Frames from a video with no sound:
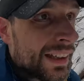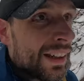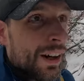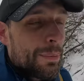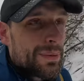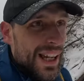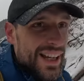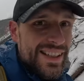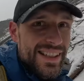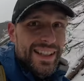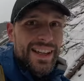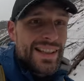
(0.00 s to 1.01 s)
ob die
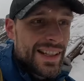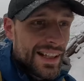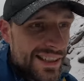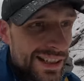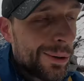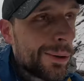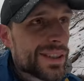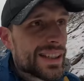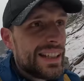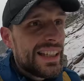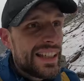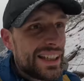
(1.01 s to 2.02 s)
Äste jetzt ganz lose
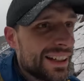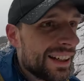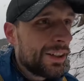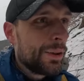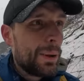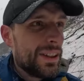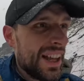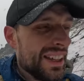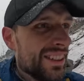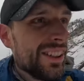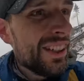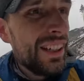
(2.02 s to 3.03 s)
liegen
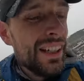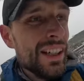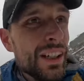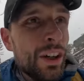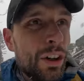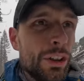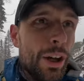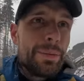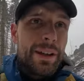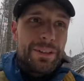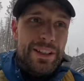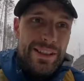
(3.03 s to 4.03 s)
übereinander oder ob
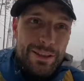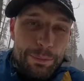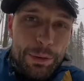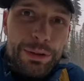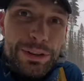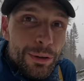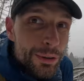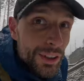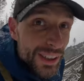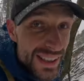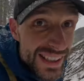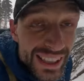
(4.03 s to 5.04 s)
da fester Boden drunter
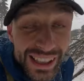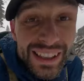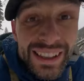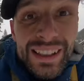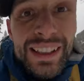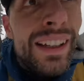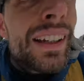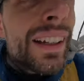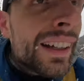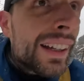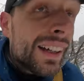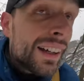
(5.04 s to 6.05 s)
ist.
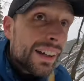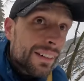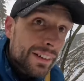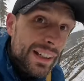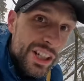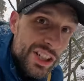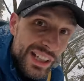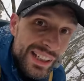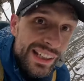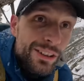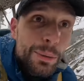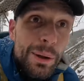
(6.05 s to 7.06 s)
Wenn der Schnee
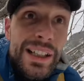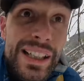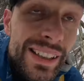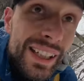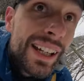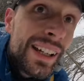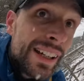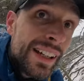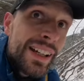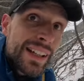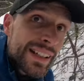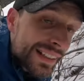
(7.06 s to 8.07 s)
da drüber liegt,
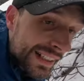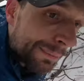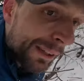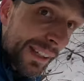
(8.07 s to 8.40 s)
sieht man